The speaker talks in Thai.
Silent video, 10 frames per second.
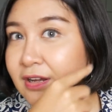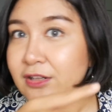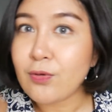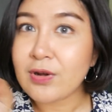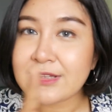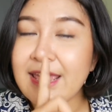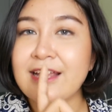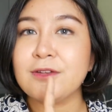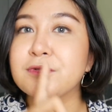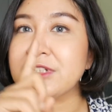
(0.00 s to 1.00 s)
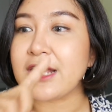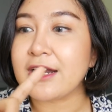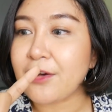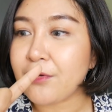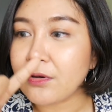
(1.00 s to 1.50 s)
กระโตงกระเตงอยู่ฉะนั้
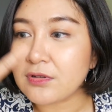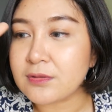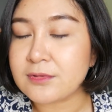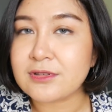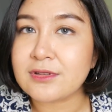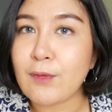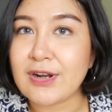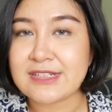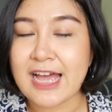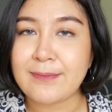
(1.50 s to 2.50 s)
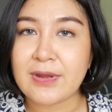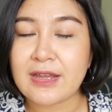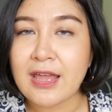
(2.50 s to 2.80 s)
นเราก็คือตวัดสายไป